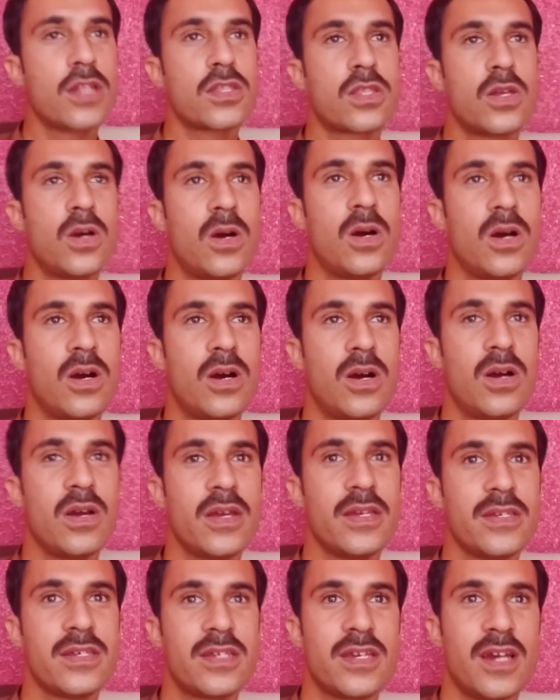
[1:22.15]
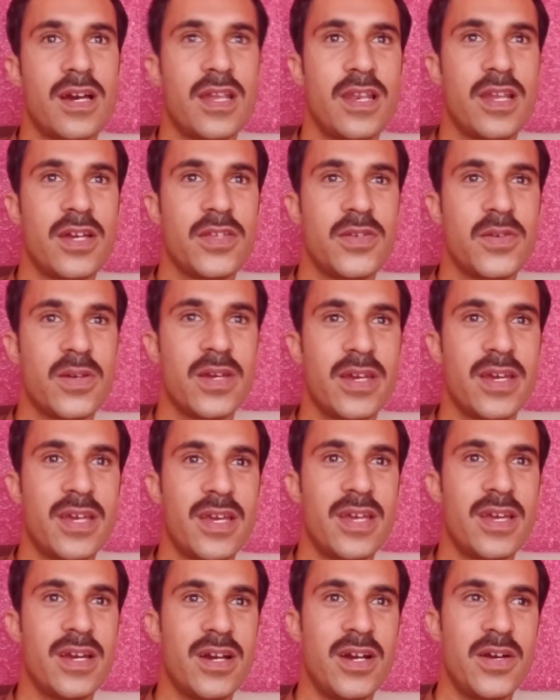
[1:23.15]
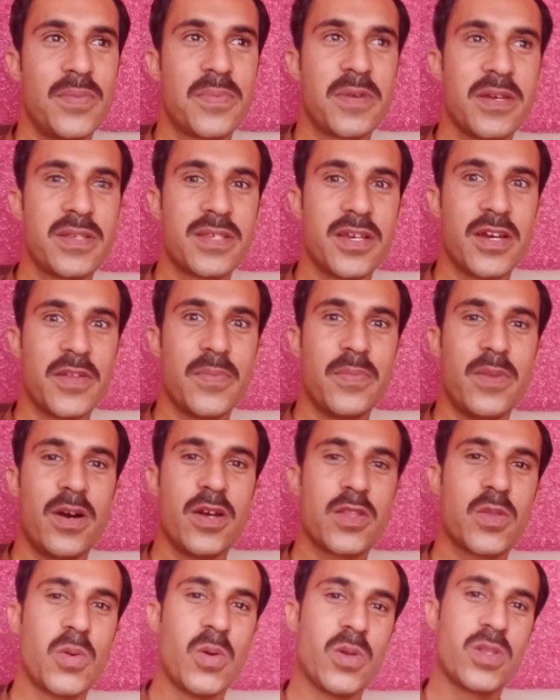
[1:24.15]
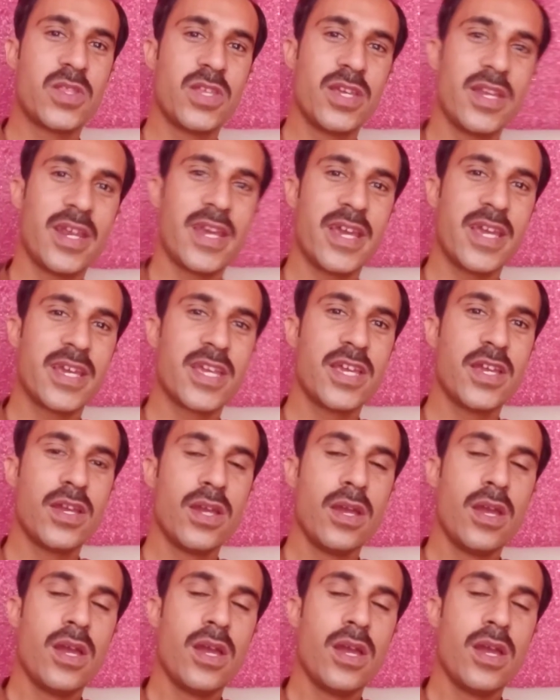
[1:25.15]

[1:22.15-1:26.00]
तो इन जो है आपके साथ बात होती रहेगी